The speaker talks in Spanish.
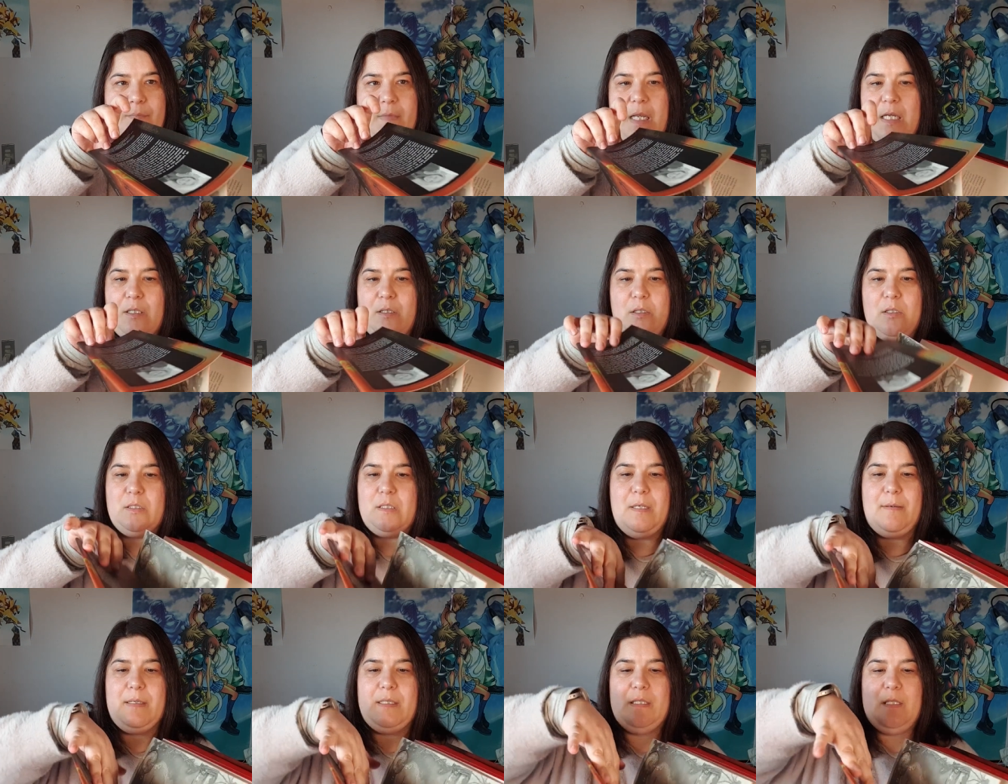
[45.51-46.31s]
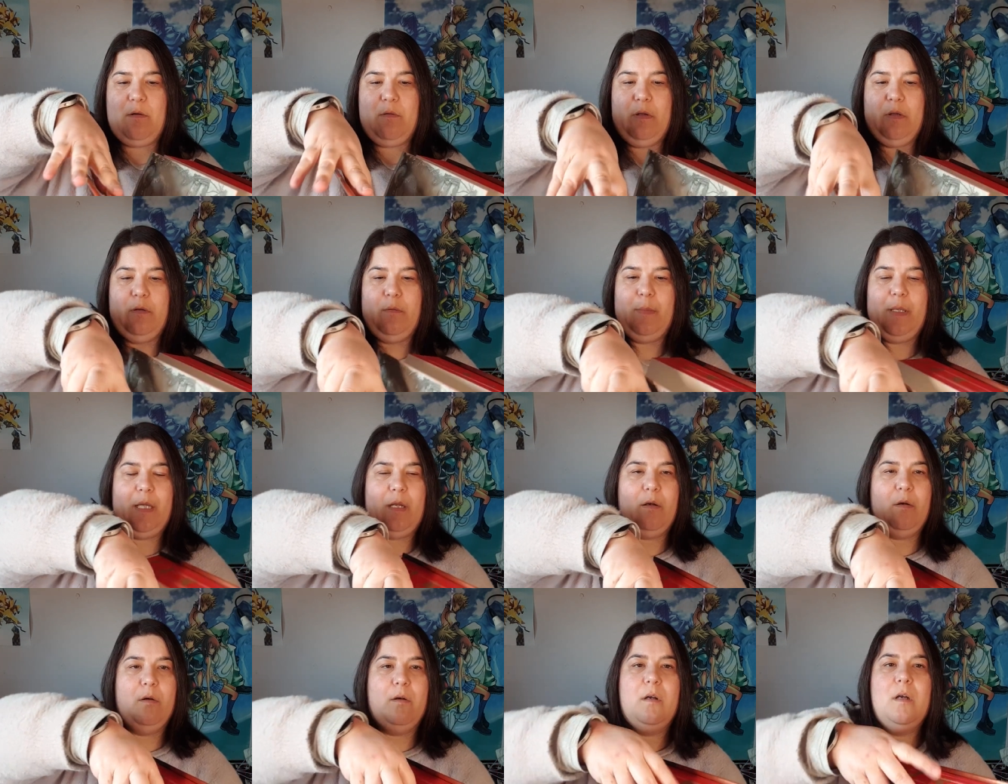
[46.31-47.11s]
esto no estaba así cuando me
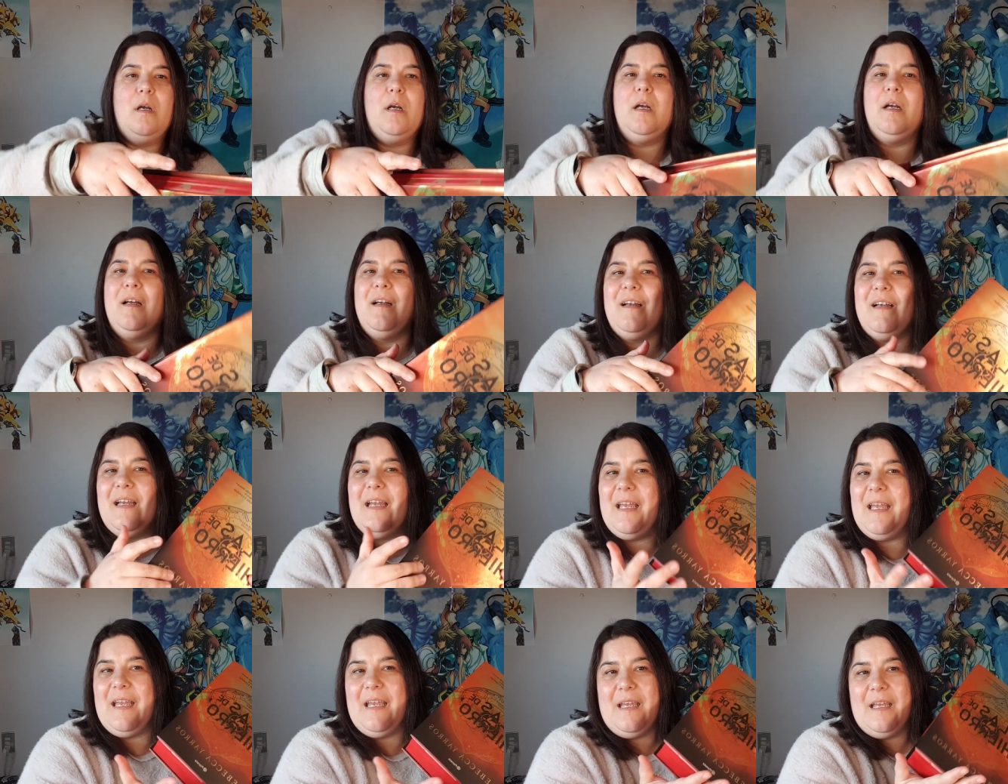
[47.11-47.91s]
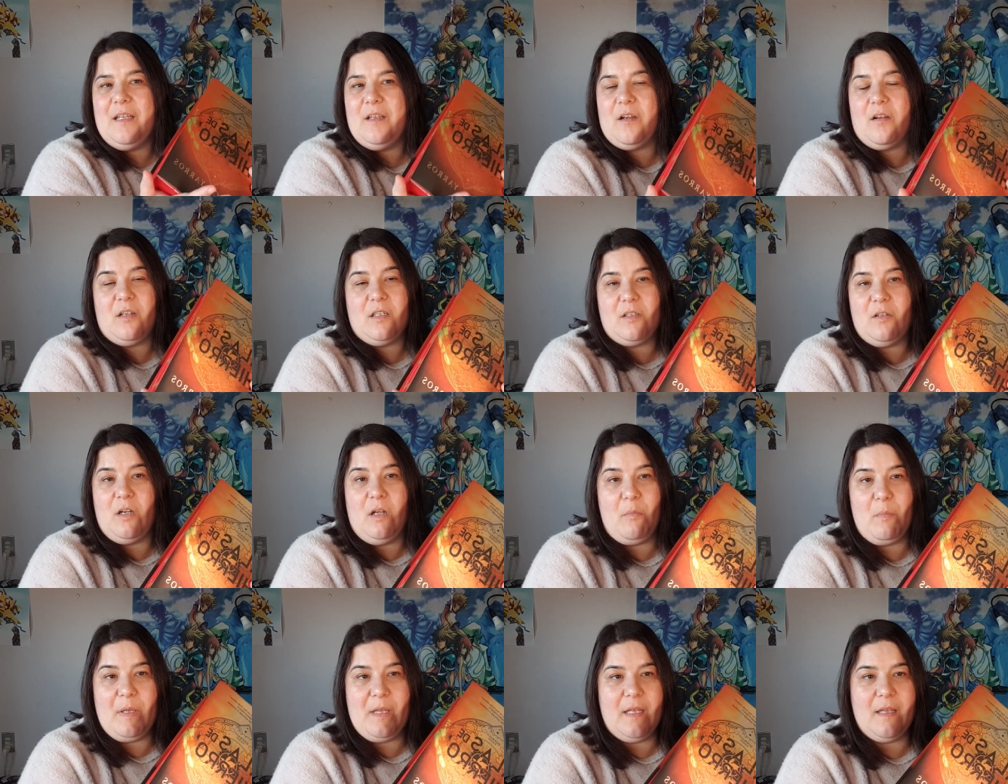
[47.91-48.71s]
llegó. Eh, yo creo que es con
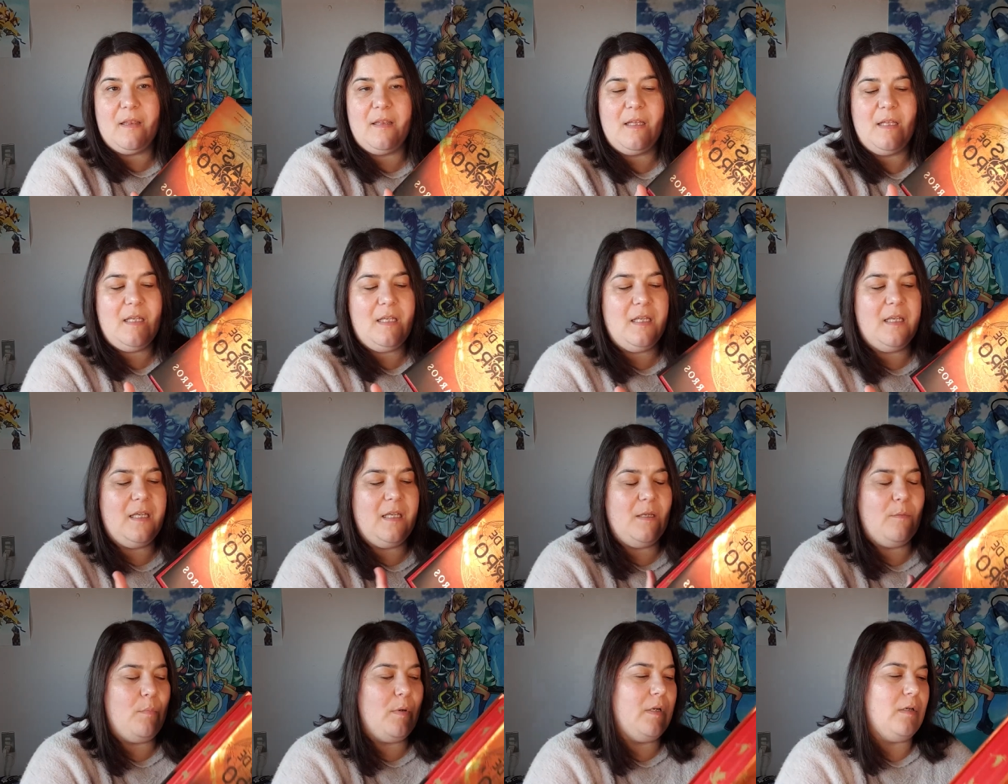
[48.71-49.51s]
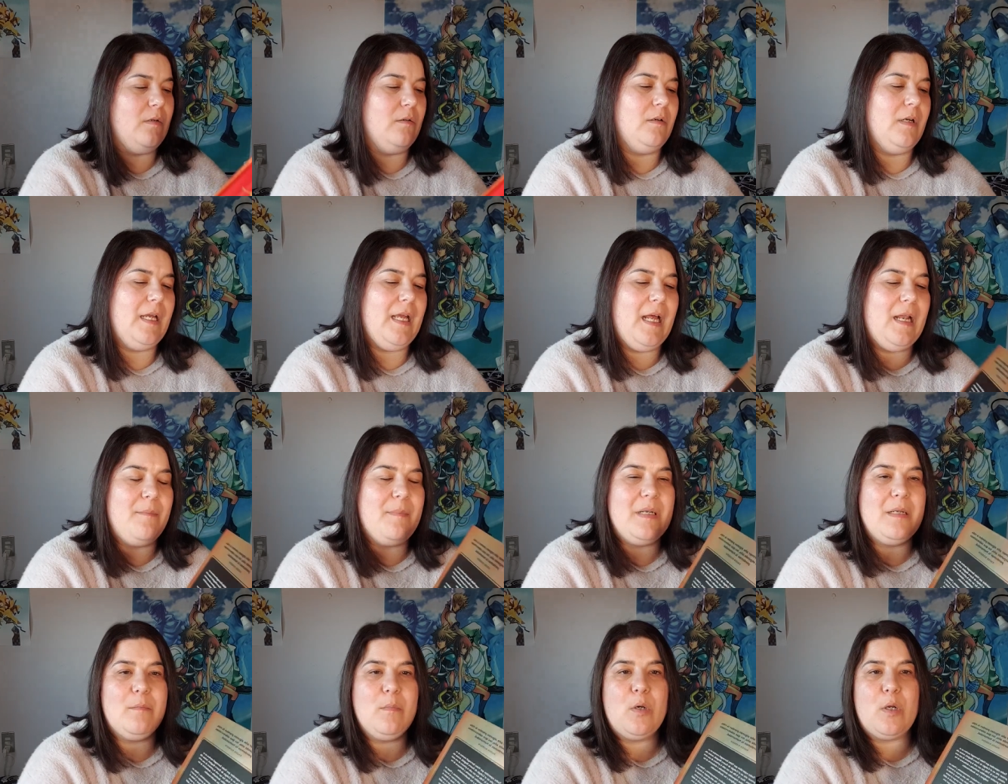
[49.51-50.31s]
la humedad. Y bueno, al
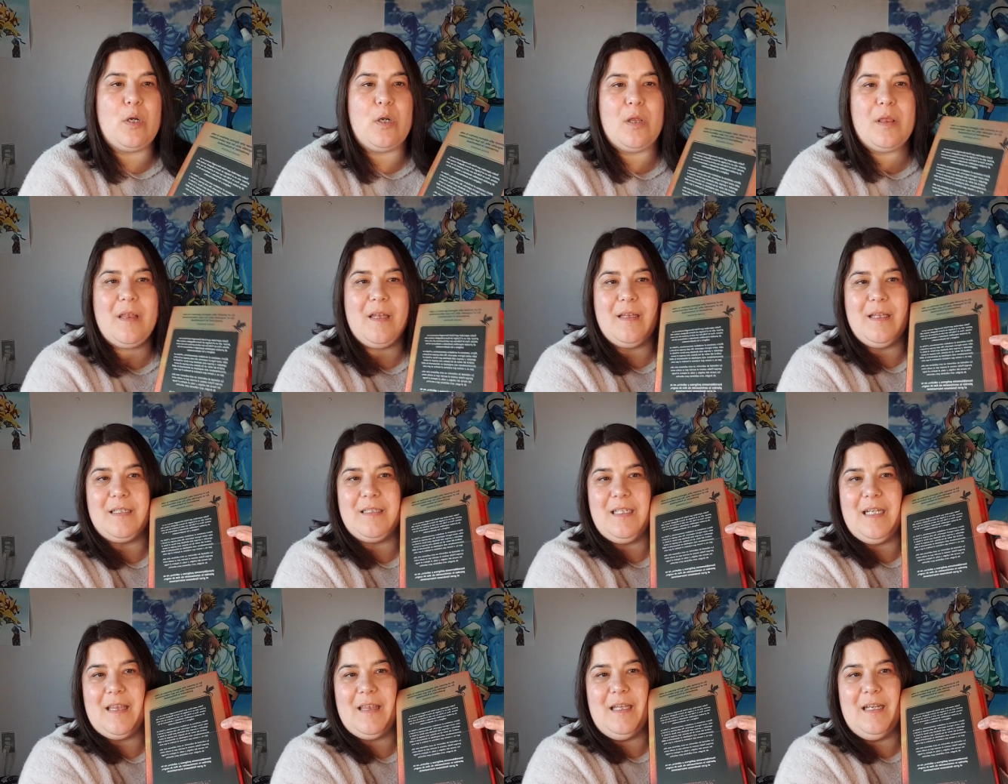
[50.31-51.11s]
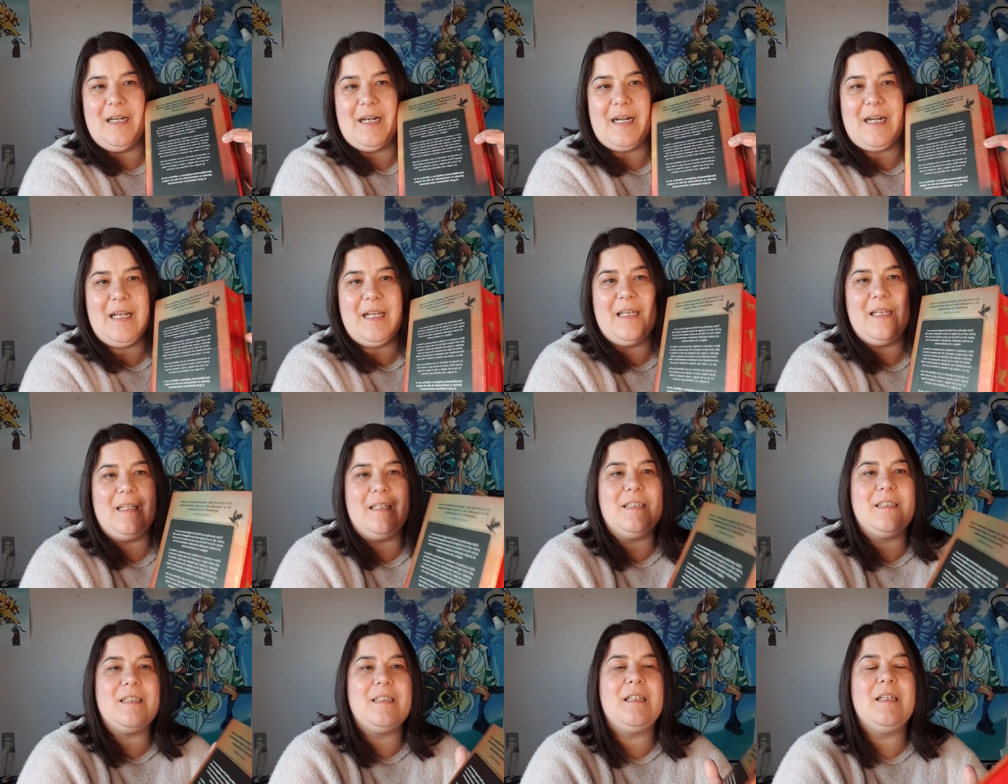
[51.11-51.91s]
mínimo roce ya se le hacen
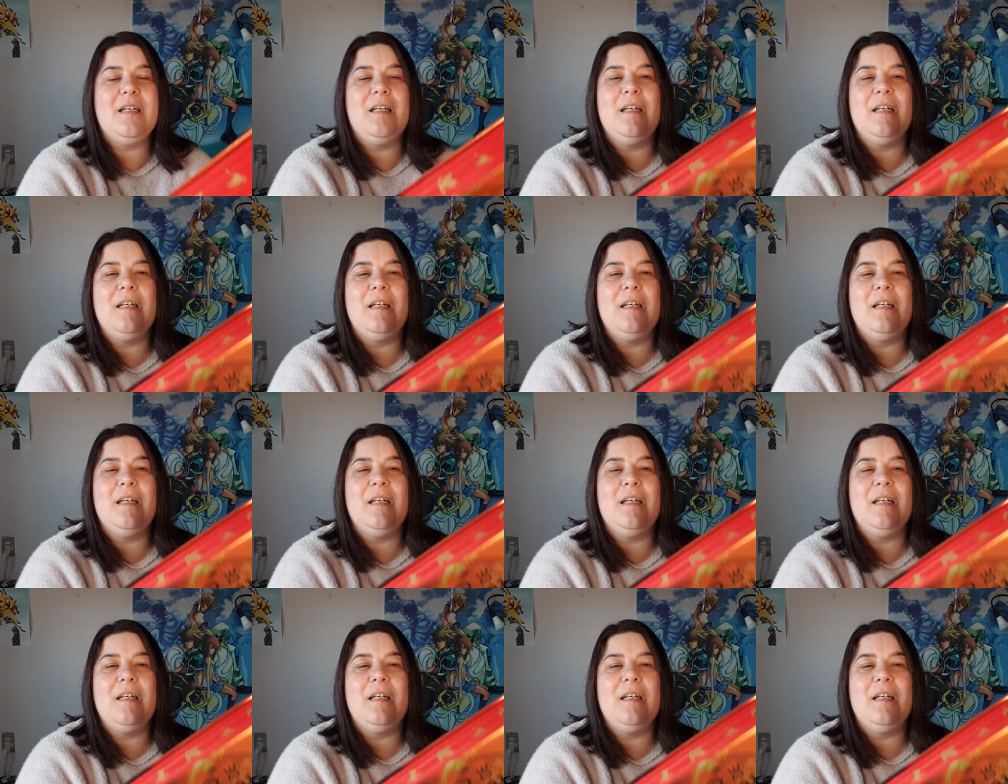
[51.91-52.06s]
rayas.